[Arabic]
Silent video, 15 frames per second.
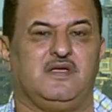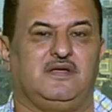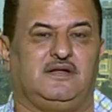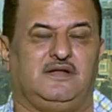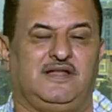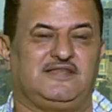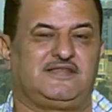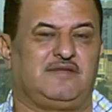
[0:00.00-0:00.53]

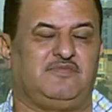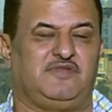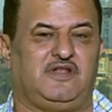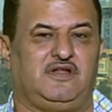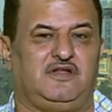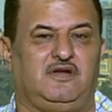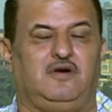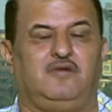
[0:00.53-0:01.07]
ليس من
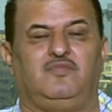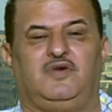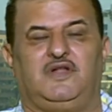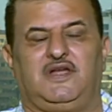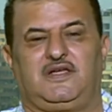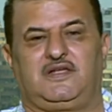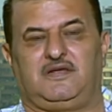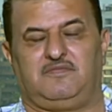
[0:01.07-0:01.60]
اليوم
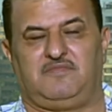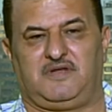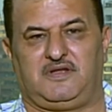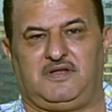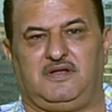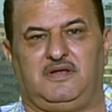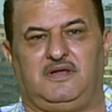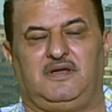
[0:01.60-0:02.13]
ولكن من
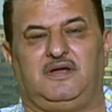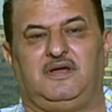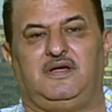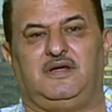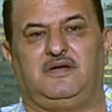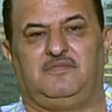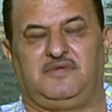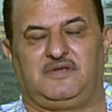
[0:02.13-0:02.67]

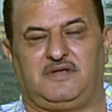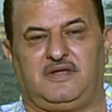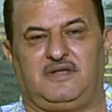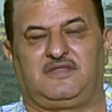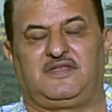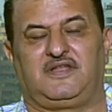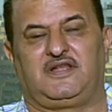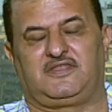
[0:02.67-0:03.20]
من
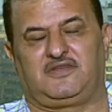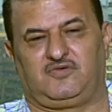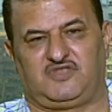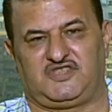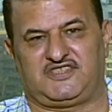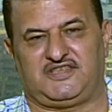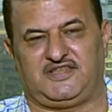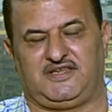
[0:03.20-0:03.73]

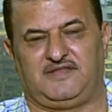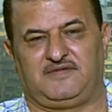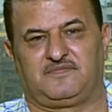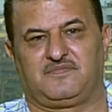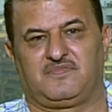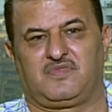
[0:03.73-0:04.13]
93